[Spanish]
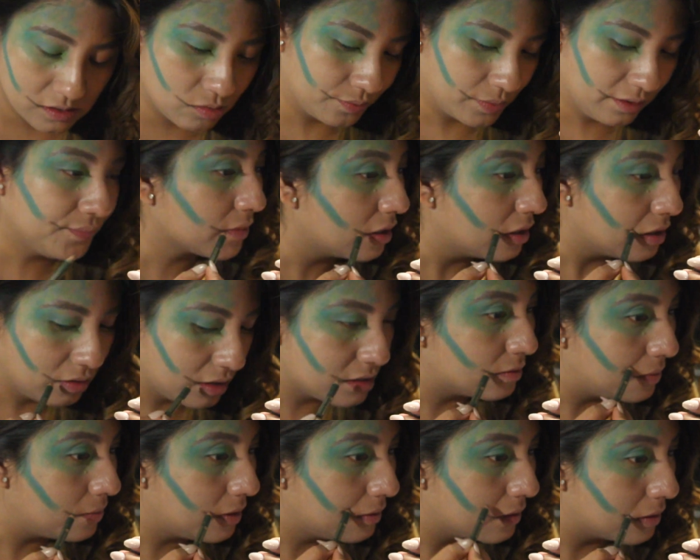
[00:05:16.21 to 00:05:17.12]
con un
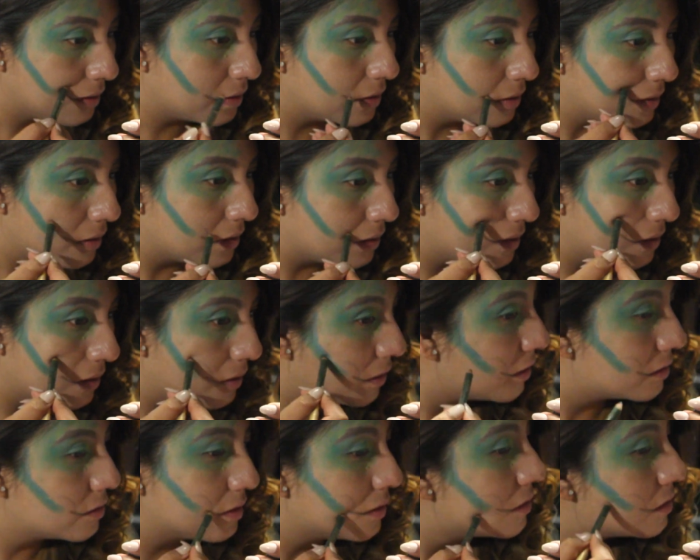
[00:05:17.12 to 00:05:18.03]
delineador
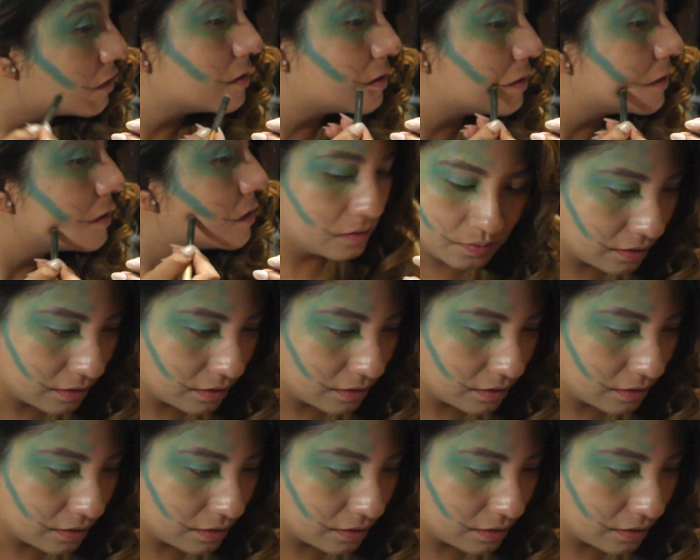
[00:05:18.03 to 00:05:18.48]
voy a hacer